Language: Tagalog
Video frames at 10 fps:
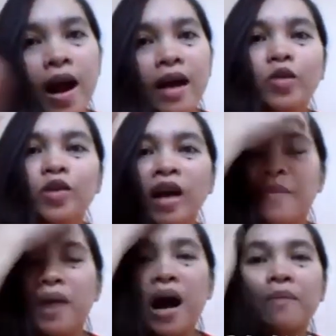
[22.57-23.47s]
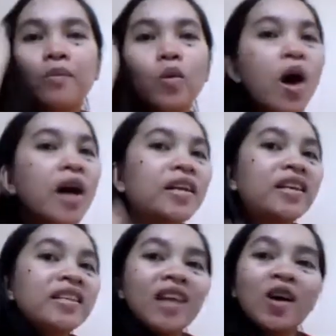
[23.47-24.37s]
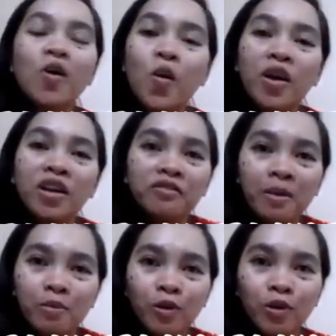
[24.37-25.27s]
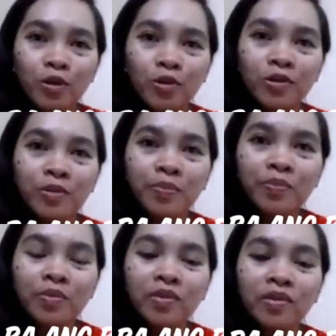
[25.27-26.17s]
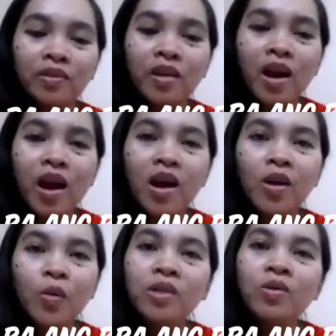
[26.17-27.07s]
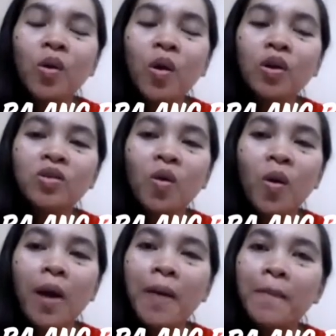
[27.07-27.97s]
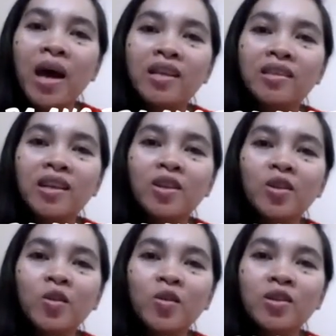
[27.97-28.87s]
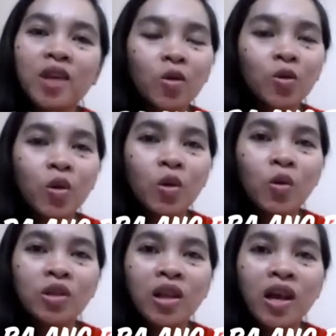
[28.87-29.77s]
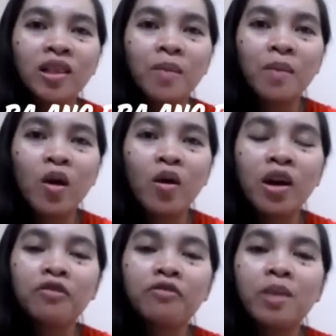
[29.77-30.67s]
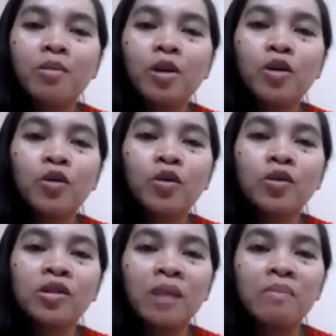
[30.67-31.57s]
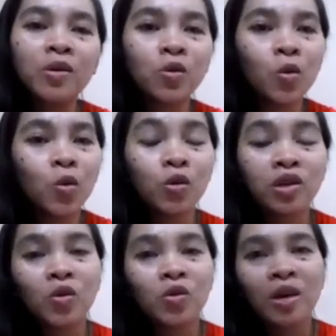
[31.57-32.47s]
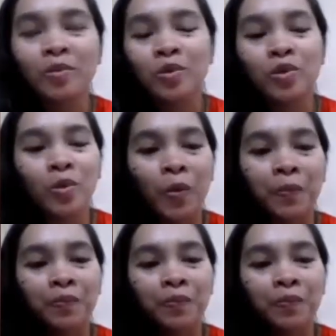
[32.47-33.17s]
Ano nga ba ang buhay ng isang OFW? Ang kwento konto ay para sa inyo. Saludo ko sa lahat ng mga OFW saan man sulok dito sa mundo.